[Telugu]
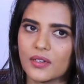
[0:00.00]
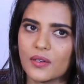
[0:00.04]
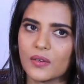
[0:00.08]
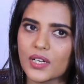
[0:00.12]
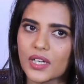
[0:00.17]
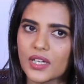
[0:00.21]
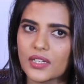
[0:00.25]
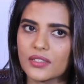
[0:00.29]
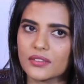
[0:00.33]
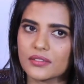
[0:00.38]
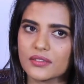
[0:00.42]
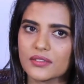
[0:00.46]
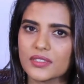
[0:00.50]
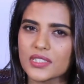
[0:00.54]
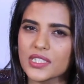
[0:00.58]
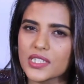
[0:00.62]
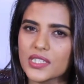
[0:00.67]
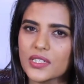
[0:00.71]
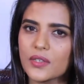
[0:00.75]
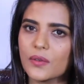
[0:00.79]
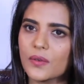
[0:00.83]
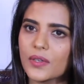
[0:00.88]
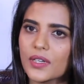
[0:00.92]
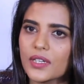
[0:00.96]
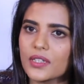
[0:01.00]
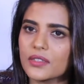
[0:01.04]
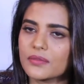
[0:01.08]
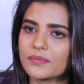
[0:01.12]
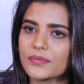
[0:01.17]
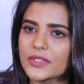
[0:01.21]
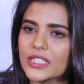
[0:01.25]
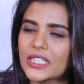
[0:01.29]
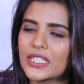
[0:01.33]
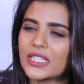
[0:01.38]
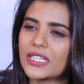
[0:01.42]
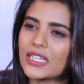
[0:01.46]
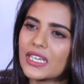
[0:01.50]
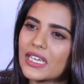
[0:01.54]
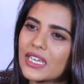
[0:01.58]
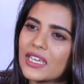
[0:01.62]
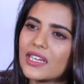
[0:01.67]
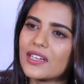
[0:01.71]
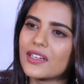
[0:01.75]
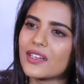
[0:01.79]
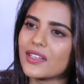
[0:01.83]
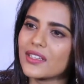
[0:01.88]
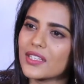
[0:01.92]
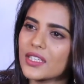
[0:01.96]
ఒక చిన్న ఒక
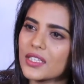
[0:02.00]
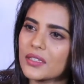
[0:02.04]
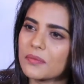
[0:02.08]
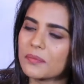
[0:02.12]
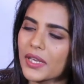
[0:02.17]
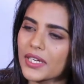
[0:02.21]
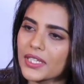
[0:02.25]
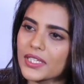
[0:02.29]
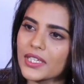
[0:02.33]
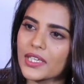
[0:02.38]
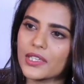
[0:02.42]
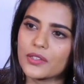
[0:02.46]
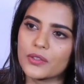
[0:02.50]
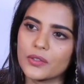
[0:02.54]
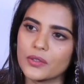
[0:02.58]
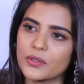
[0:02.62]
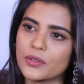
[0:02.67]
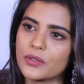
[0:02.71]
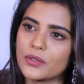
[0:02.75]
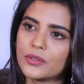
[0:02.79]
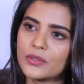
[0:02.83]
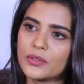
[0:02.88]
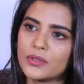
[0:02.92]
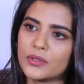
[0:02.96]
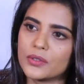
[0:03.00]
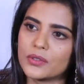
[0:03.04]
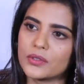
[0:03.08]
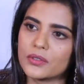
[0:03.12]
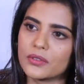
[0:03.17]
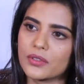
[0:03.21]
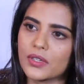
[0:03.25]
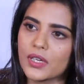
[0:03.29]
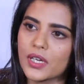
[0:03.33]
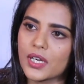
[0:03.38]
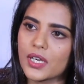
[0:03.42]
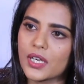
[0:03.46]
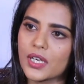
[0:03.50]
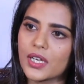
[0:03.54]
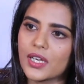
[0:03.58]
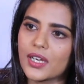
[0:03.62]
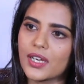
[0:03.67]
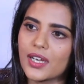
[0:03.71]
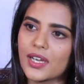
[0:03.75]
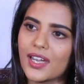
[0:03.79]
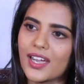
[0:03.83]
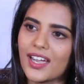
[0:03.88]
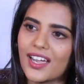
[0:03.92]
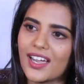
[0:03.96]
ఏంటిది మనకెందుకు
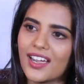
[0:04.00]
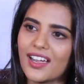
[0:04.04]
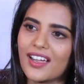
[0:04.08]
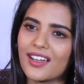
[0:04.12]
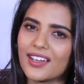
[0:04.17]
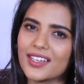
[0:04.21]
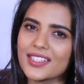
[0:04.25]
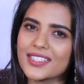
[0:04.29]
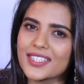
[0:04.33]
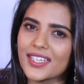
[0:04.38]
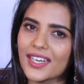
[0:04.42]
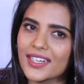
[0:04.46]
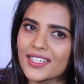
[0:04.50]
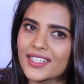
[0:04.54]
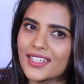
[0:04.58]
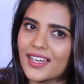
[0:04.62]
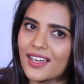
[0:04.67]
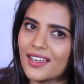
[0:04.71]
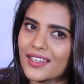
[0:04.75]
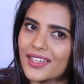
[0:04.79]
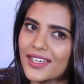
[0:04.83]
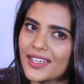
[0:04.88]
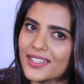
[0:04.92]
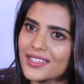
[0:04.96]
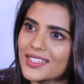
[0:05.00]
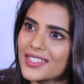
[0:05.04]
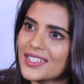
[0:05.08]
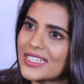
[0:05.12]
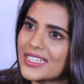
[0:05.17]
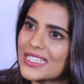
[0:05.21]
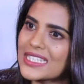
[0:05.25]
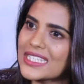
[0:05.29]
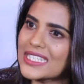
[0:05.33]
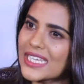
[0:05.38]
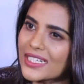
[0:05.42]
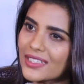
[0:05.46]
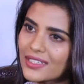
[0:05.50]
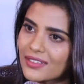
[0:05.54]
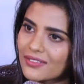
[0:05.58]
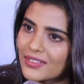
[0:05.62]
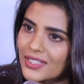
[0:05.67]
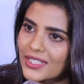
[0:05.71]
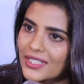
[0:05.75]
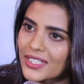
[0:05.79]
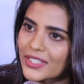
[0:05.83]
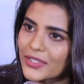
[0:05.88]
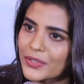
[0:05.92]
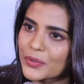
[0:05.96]
అసంతృప్తి సరిగ్గా ఏది సెట్
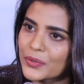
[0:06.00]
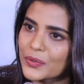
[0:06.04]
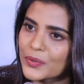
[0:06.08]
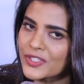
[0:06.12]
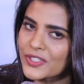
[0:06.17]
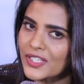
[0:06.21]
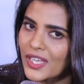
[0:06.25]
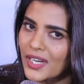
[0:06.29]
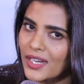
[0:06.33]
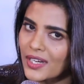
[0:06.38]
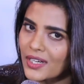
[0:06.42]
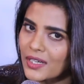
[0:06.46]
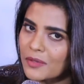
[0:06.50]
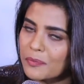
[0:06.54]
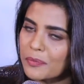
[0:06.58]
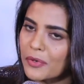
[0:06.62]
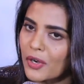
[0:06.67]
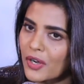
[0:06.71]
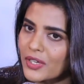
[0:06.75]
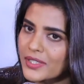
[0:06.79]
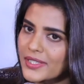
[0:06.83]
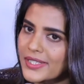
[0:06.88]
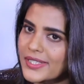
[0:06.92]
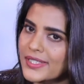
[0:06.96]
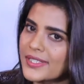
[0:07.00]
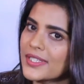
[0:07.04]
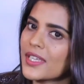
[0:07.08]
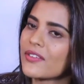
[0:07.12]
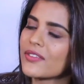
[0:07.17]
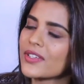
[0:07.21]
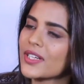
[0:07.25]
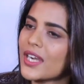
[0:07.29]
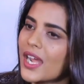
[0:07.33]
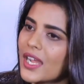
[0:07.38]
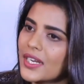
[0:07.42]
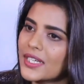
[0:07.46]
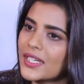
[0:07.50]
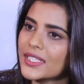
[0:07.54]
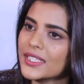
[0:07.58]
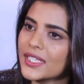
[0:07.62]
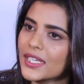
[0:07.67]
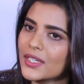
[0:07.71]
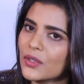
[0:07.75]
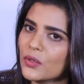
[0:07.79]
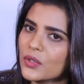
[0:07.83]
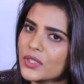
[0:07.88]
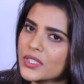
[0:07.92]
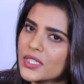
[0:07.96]
అవ్వట్లేదు సరైన ప్రాజెక్ట్స్ ఏమి రాలేదు
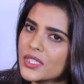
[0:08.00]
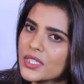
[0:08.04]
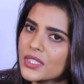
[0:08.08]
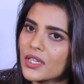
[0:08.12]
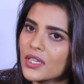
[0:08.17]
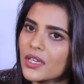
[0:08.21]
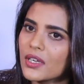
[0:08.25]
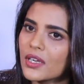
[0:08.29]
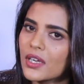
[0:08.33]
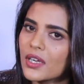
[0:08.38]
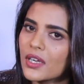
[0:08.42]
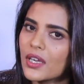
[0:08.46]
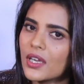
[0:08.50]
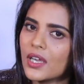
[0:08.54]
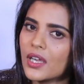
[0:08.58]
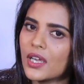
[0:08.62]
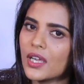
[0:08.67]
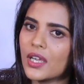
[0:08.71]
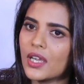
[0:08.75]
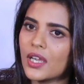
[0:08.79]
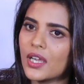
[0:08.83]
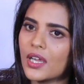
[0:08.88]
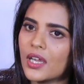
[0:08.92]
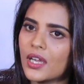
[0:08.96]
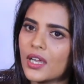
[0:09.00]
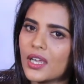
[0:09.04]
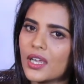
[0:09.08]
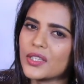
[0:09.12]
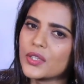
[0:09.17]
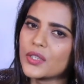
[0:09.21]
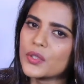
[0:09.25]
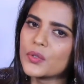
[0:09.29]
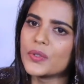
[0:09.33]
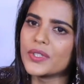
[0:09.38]
అనే ఒక చిన్న ఇది